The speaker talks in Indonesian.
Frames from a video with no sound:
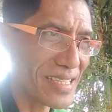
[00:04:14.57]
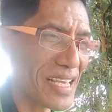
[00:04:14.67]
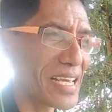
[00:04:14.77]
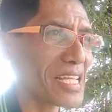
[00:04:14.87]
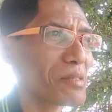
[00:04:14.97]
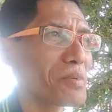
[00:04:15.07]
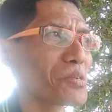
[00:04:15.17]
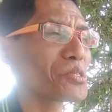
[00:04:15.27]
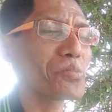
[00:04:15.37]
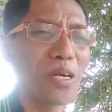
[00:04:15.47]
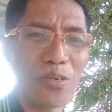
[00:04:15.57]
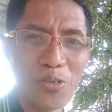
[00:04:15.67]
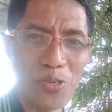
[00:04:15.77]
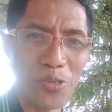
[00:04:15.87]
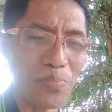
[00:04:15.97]
tiket menuju
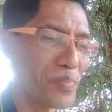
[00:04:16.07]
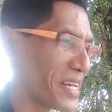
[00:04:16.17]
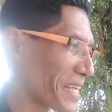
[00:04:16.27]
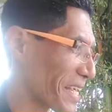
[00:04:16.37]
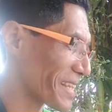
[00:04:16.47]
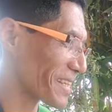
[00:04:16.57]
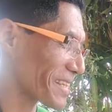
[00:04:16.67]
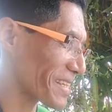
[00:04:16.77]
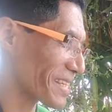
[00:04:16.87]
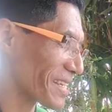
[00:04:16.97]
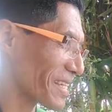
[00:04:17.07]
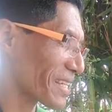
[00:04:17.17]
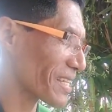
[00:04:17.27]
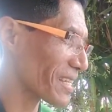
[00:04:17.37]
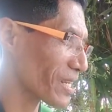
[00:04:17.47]
Bengkulu berkat
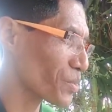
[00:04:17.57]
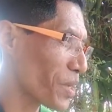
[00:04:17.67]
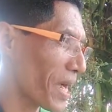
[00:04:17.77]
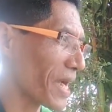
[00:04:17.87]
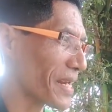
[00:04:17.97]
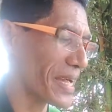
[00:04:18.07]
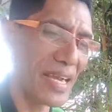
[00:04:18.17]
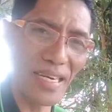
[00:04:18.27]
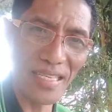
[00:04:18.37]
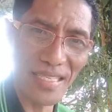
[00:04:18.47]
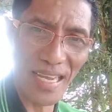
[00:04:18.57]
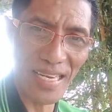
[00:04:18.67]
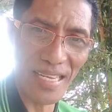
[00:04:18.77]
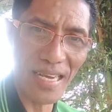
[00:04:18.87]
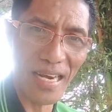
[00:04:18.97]
kedua anak gadis
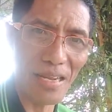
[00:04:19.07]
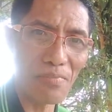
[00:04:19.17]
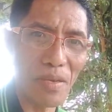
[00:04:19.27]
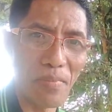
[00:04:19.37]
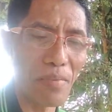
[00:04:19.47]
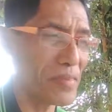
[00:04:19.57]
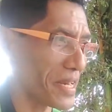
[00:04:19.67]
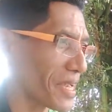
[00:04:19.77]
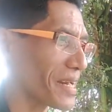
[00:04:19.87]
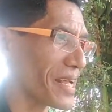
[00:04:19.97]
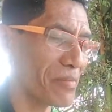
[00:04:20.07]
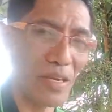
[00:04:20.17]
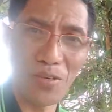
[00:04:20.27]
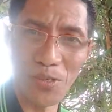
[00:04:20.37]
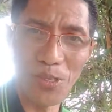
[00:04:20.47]
tadi karena memang mereka dari
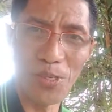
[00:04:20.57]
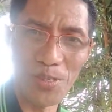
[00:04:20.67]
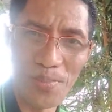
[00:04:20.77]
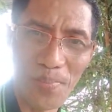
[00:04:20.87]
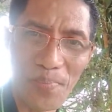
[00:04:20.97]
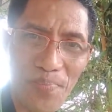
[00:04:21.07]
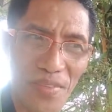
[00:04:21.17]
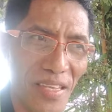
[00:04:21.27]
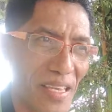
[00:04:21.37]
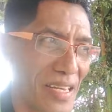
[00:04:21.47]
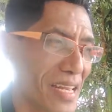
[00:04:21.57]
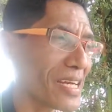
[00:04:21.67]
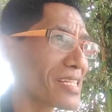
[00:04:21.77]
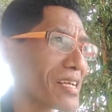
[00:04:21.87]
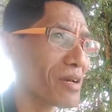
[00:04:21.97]
Bengkulu
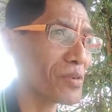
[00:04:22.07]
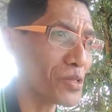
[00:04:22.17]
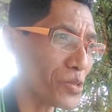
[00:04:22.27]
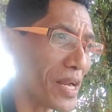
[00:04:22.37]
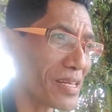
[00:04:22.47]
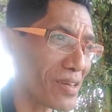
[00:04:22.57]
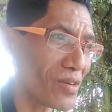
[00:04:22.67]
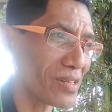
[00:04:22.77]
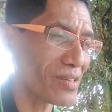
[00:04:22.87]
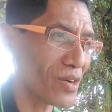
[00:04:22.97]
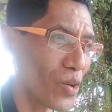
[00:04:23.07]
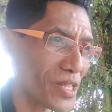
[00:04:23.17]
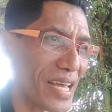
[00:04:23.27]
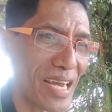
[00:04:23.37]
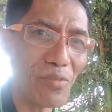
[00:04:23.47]
dan kebetulan
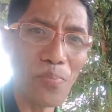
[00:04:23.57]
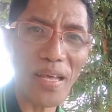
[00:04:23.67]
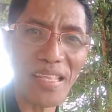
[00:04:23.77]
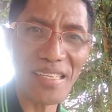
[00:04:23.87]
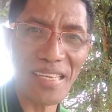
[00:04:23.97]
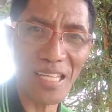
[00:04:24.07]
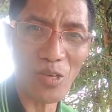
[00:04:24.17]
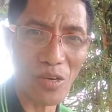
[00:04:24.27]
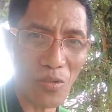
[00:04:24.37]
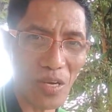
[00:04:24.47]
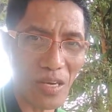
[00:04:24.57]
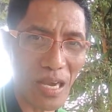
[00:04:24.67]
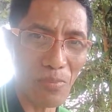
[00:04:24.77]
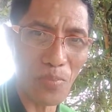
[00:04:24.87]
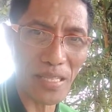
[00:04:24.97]
kota kabupatennya yaitu
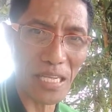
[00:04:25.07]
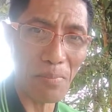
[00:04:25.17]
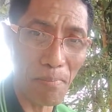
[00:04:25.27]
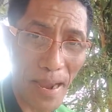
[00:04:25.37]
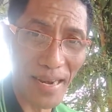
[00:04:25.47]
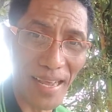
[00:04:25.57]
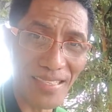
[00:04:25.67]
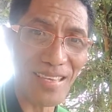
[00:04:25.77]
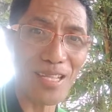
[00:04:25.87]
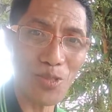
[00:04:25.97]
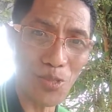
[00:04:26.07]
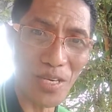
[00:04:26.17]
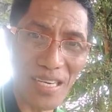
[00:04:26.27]
kabupaten mana satu